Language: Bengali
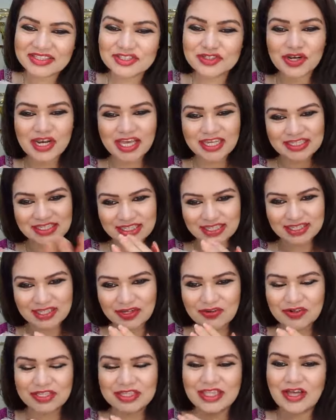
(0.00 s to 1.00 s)
চলে আসেন
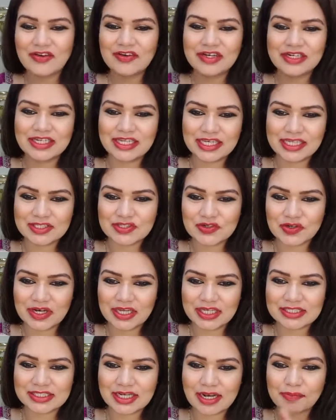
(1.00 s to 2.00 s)
তাহলে তাহলে ঠিকই
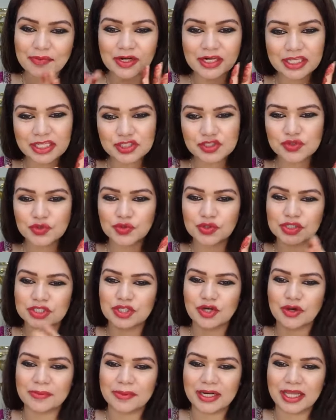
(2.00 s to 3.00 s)
চলে আসেন আপনার কিচ্ছু
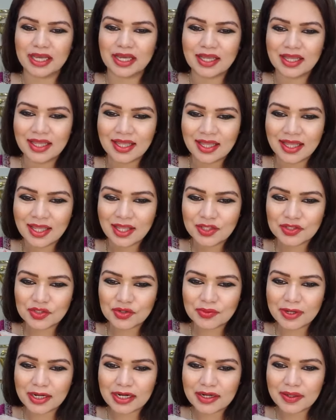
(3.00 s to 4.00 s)
করতে হবে না
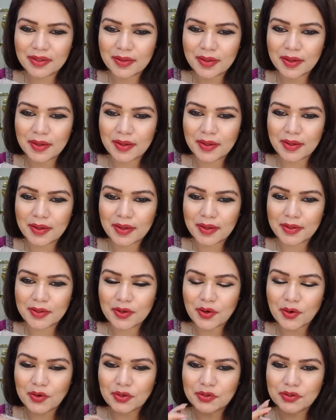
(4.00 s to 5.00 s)
তোমার
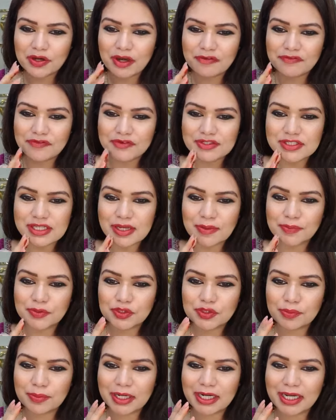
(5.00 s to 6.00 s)
রনক আফরোজ
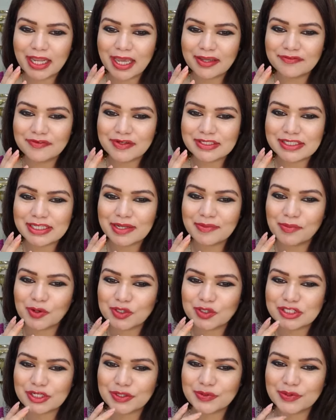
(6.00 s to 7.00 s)
আপু তোমার লাইভ আসলে
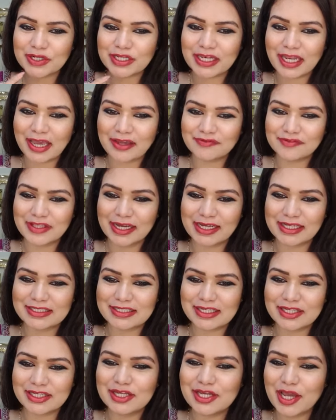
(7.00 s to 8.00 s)
মজা করে লাইভ
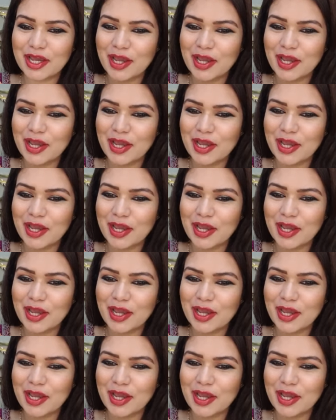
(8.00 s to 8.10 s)
দেখা যায়